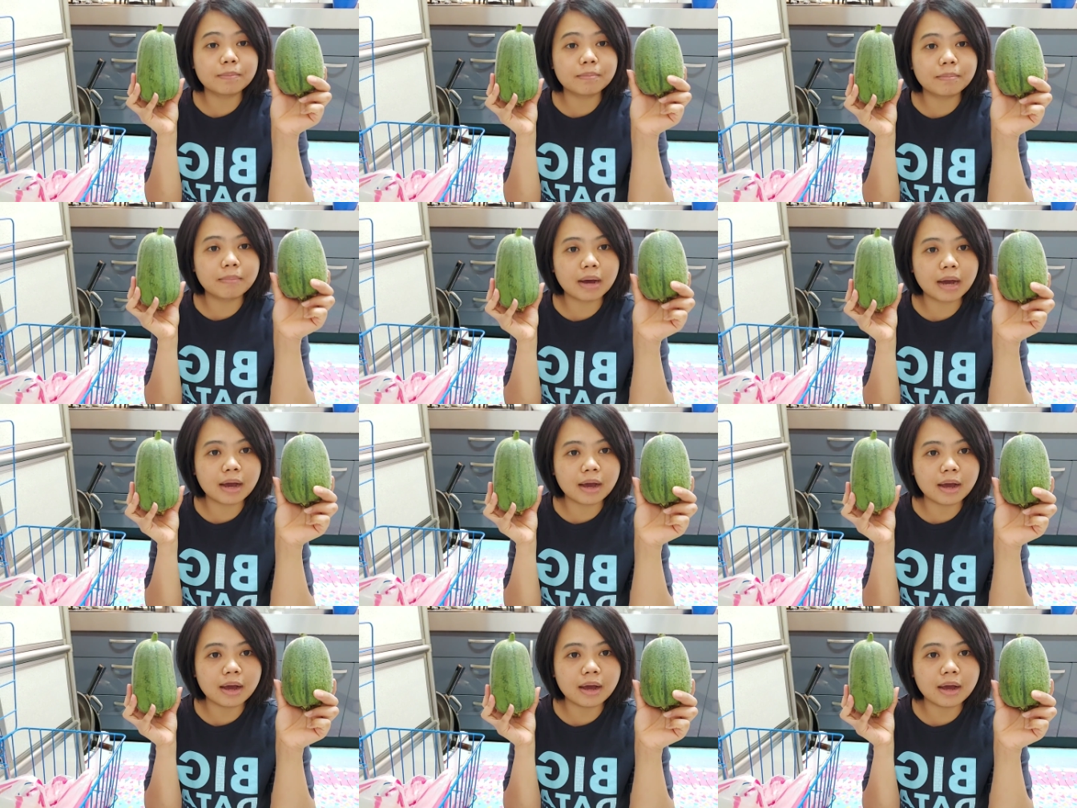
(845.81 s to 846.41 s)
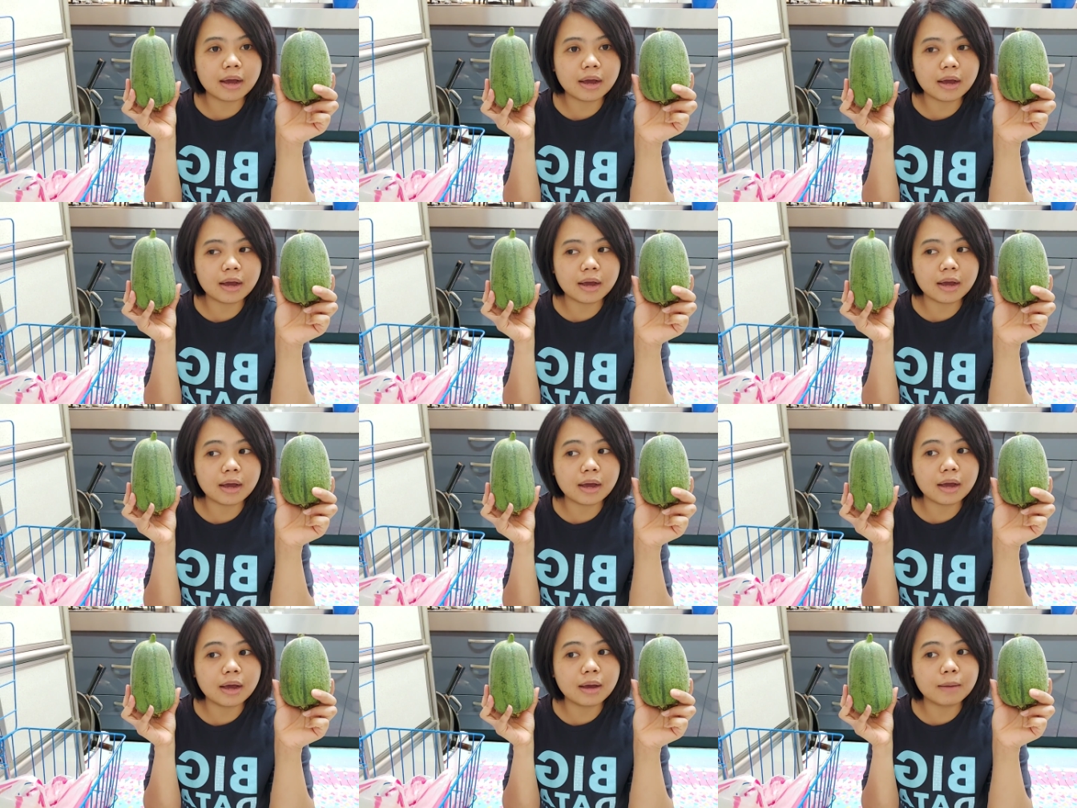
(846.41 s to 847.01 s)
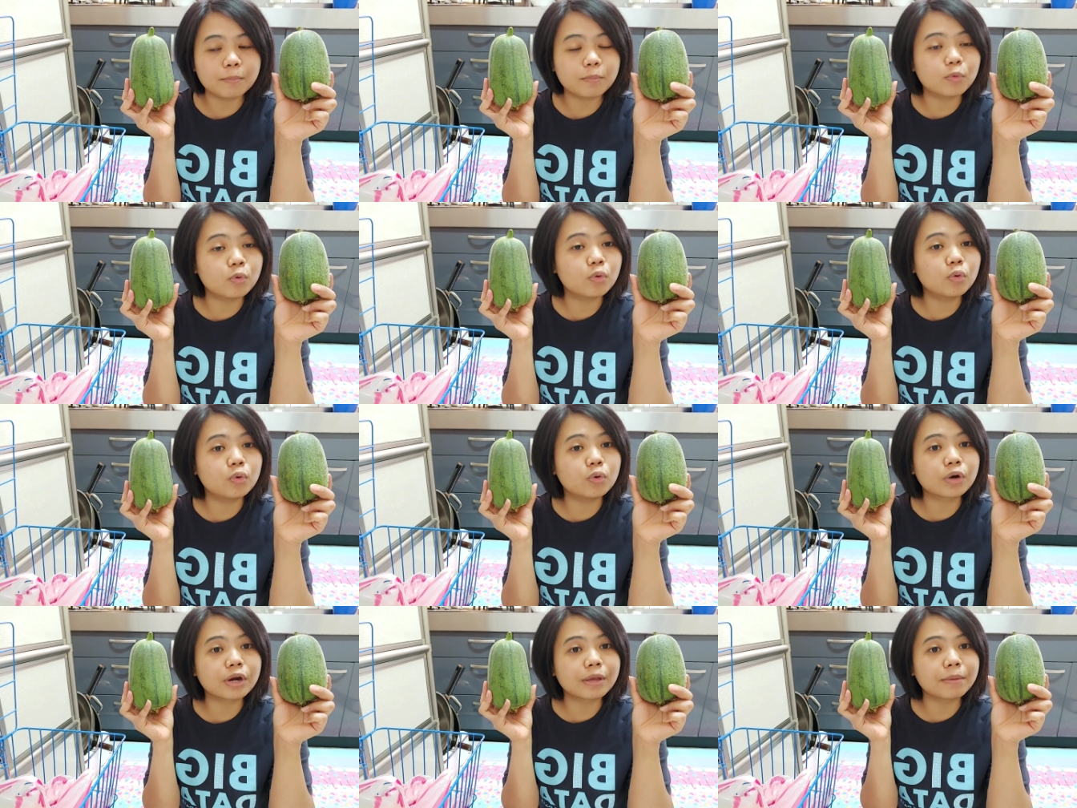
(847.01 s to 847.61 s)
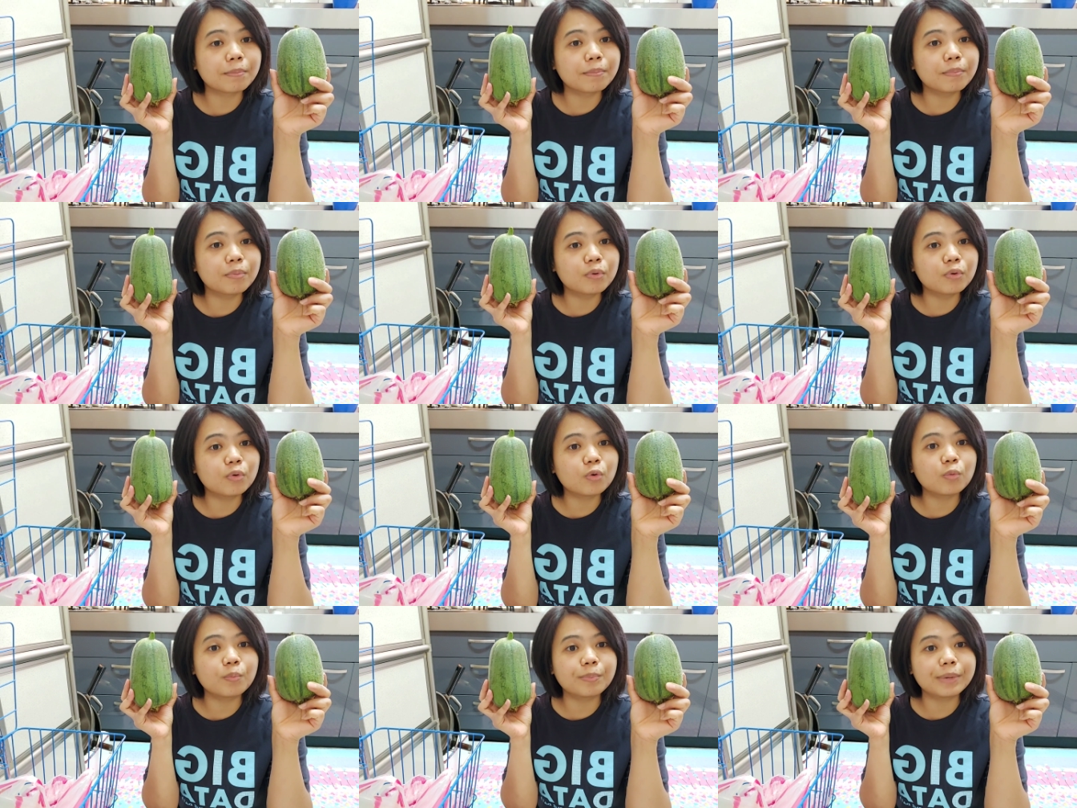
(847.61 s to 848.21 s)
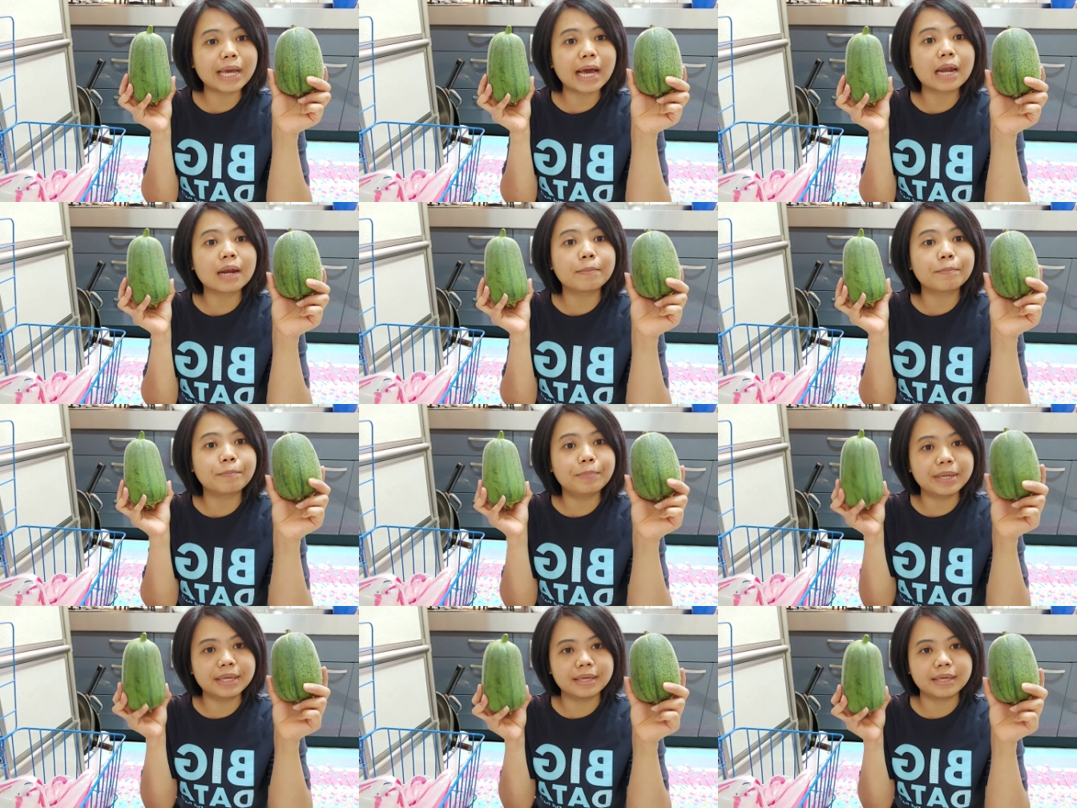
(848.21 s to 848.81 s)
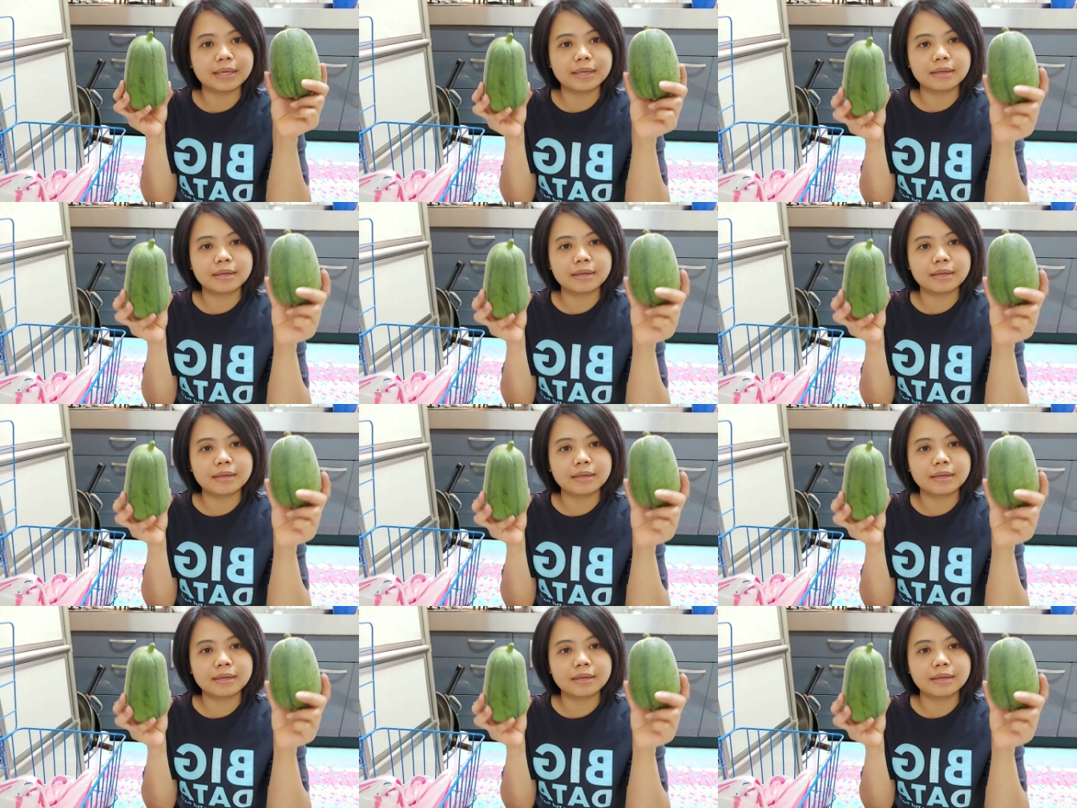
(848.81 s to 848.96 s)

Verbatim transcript: 5 rupiah lebih